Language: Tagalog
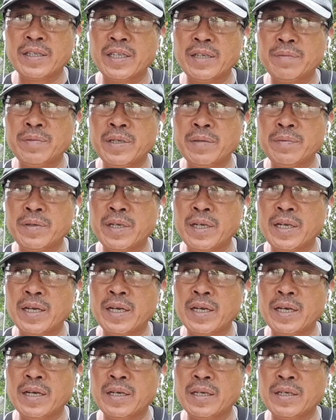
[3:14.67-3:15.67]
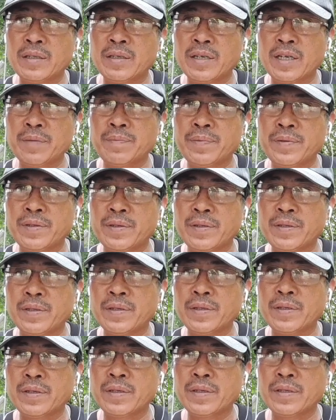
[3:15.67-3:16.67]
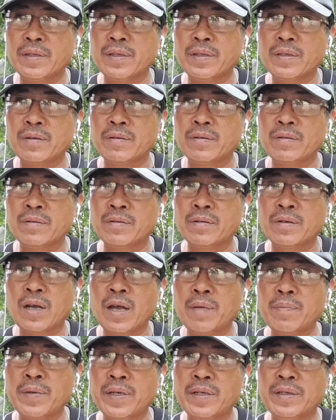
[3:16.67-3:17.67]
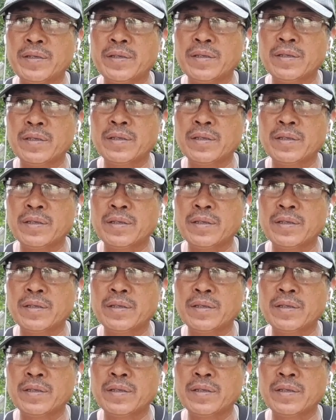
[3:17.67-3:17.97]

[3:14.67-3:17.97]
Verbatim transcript: sinipsip siya ng trips or aphids,